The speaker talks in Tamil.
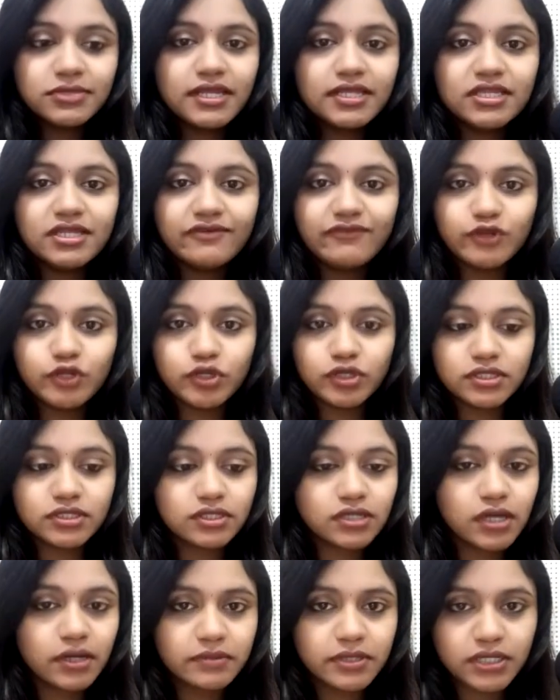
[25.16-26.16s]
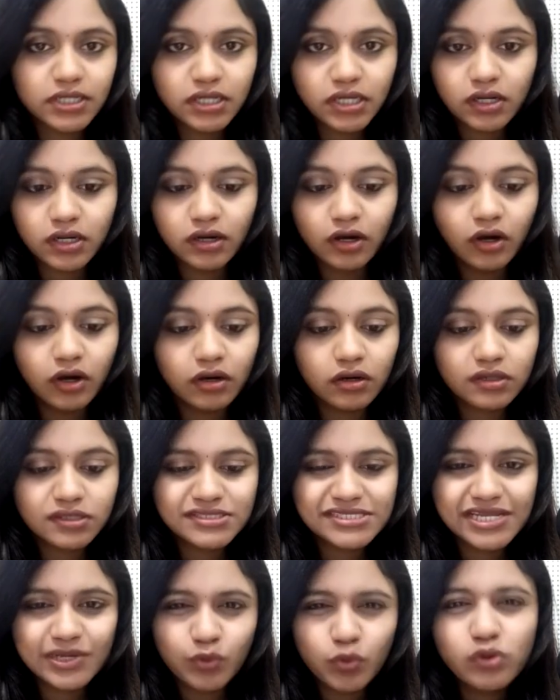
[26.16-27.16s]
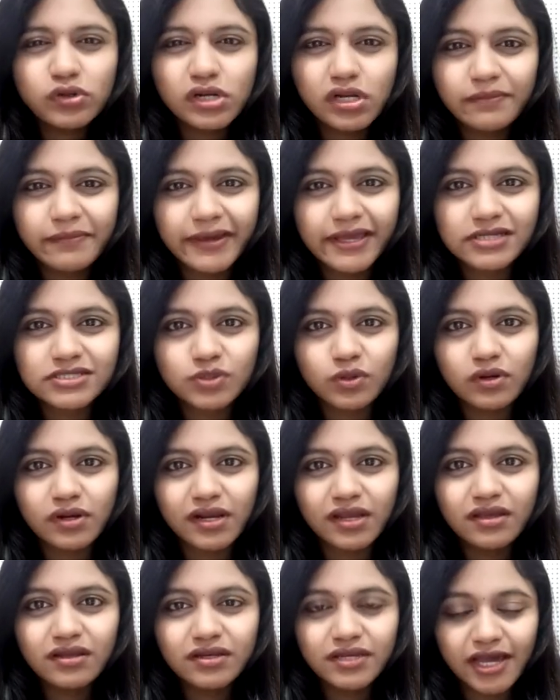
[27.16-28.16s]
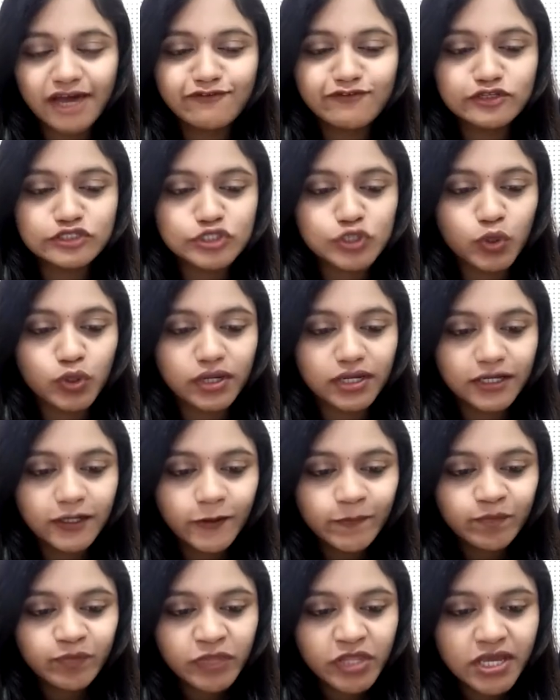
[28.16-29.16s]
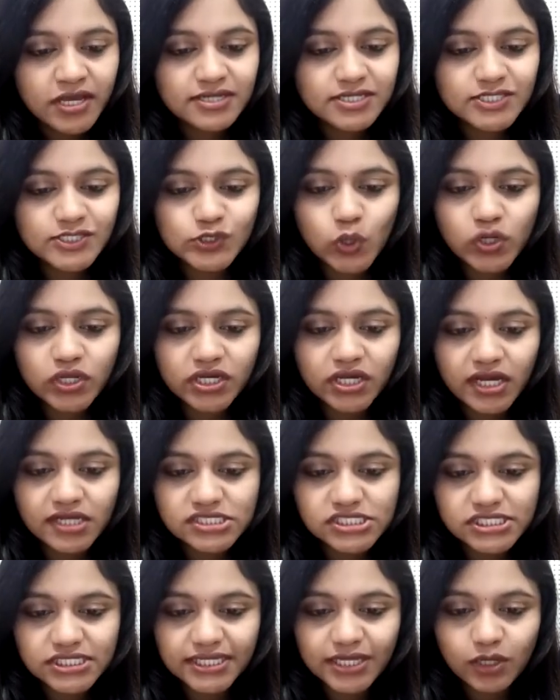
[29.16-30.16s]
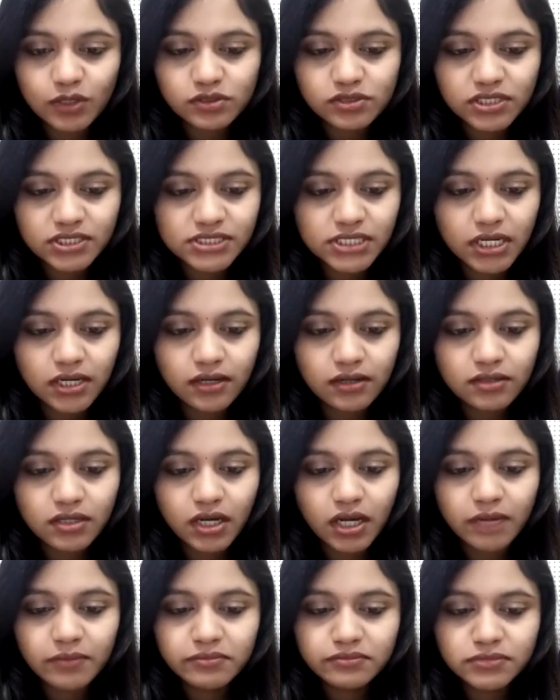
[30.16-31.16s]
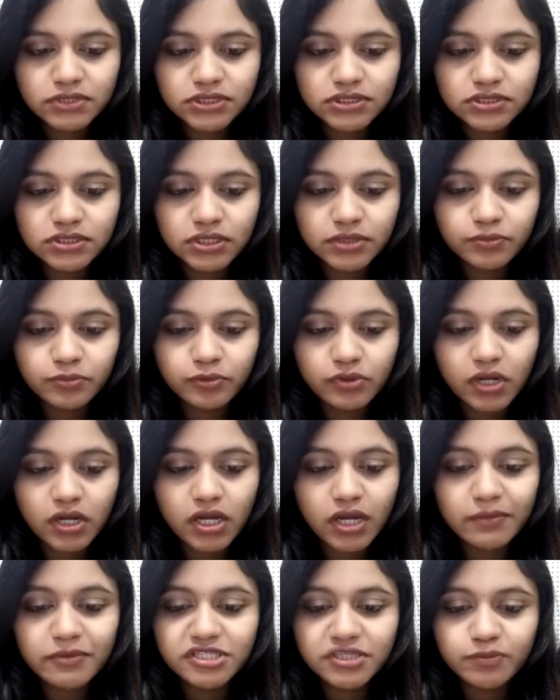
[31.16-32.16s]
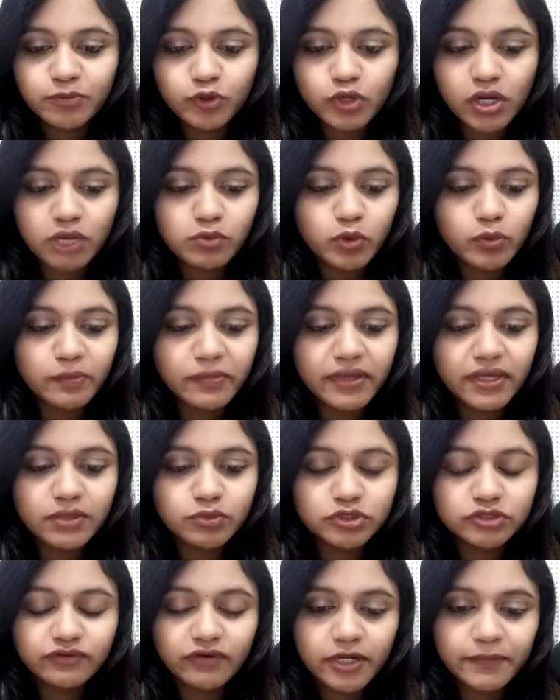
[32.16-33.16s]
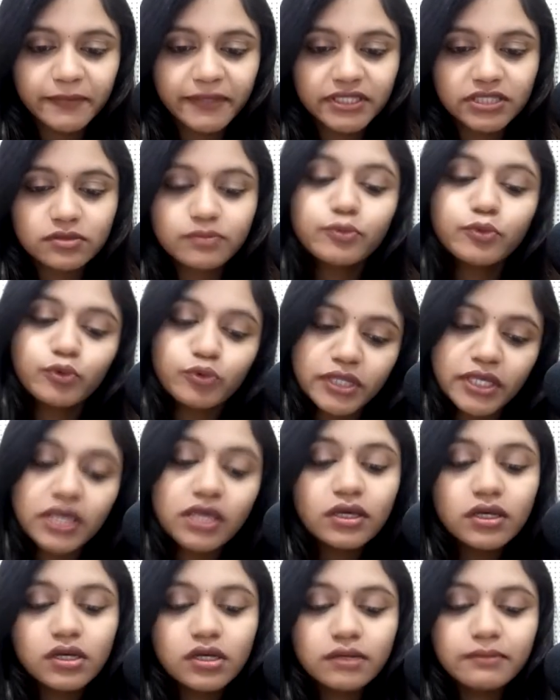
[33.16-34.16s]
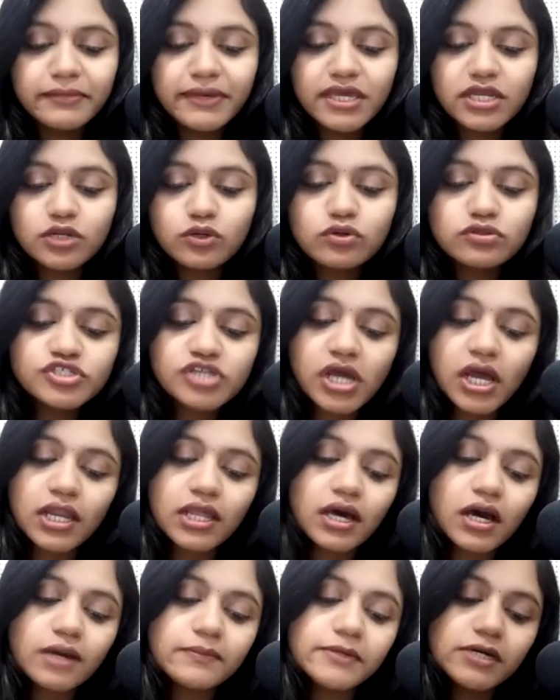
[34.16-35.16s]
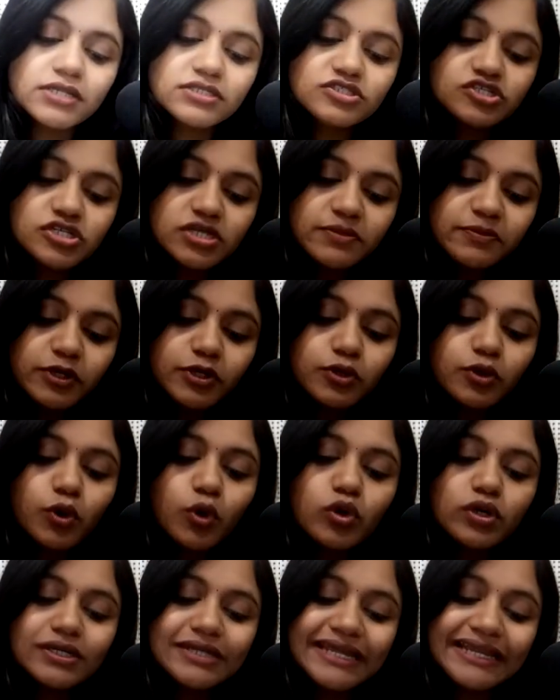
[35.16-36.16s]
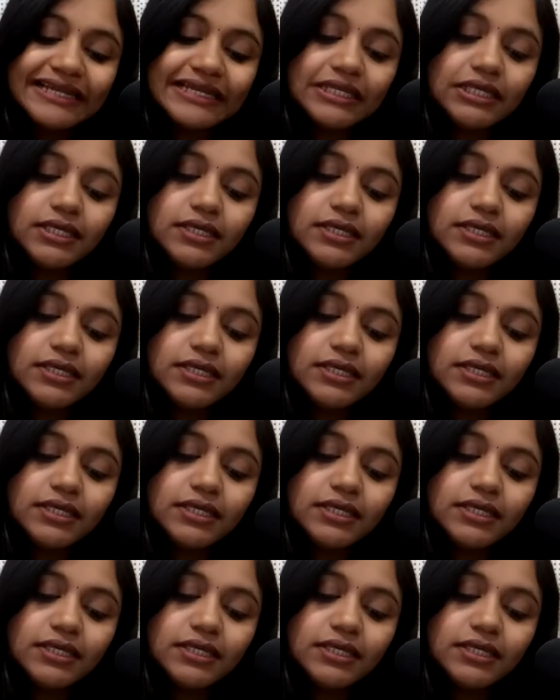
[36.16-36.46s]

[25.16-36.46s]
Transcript: இந்த வீடியோ எதுக்கு அப்படின்னா சில ஊர்கள் பேர் சொல்கிறேன் ஞாபகம் வச்சுக்கோங்க சோனகாச்சி கொல்கட்டா கமத்திபுரா கமத்திபுரா மும்பை புத்வார்பேத் புனே மீர்குஞ்ச் அலகாபாத் ஜிபி ரோட் டெல்லி